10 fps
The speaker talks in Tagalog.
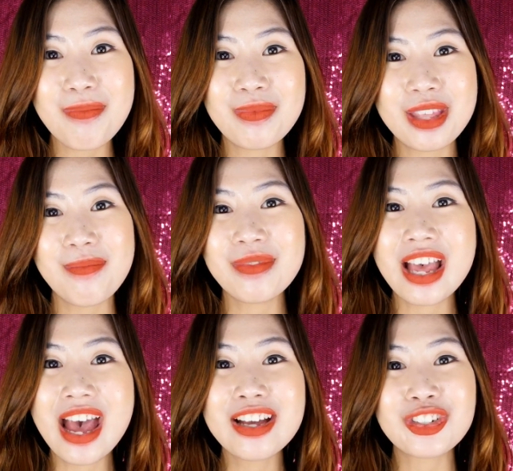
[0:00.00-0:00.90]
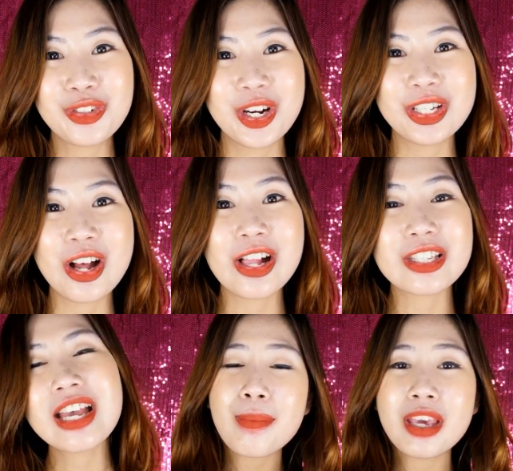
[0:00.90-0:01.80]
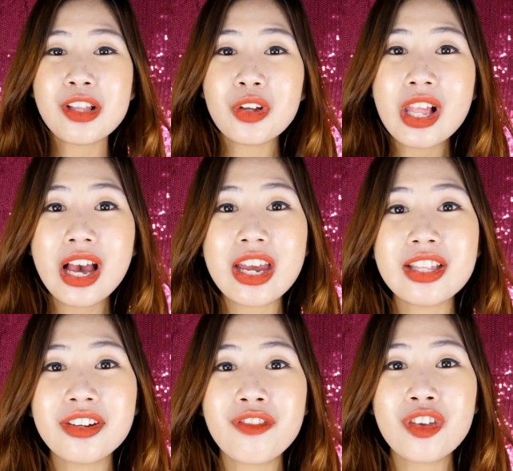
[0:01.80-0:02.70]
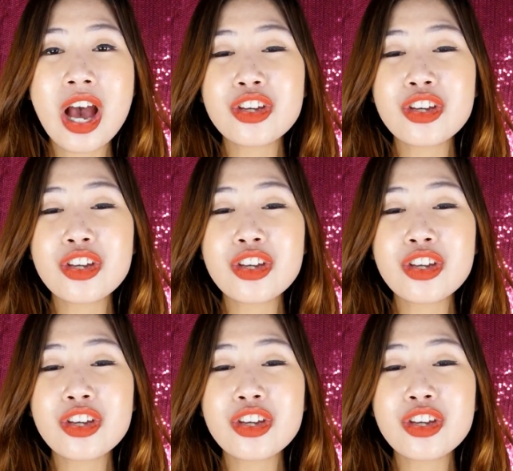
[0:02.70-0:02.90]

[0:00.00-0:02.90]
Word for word: Lip Dip ng Sugar Dolls. Bibigyan ko lang kayo na review.